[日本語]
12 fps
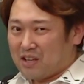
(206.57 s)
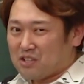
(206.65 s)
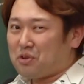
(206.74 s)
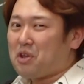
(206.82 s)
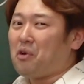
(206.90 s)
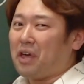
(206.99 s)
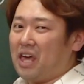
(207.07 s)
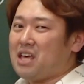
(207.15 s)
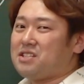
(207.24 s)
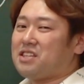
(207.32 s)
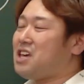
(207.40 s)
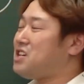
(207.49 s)
それを
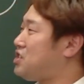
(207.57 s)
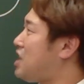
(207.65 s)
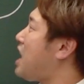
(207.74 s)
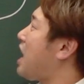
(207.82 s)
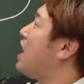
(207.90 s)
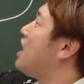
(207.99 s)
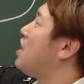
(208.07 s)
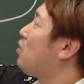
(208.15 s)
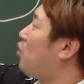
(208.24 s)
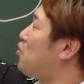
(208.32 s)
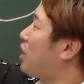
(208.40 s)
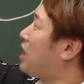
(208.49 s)
変形して、
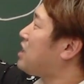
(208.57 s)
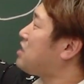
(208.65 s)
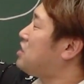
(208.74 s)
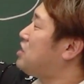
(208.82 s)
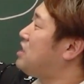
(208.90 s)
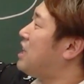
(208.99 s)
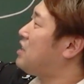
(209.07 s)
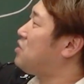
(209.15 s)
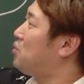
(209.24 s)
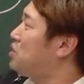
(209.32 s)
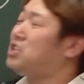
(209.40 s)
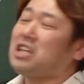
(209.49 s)
この形になる
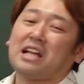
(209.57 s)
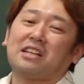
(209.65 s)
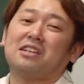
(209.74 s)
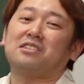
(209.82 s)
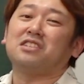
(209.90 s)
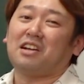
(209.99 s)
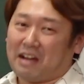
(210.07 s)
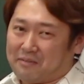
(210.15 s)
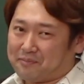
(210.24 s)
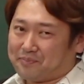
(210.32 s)
ようにってやっていくんだわ。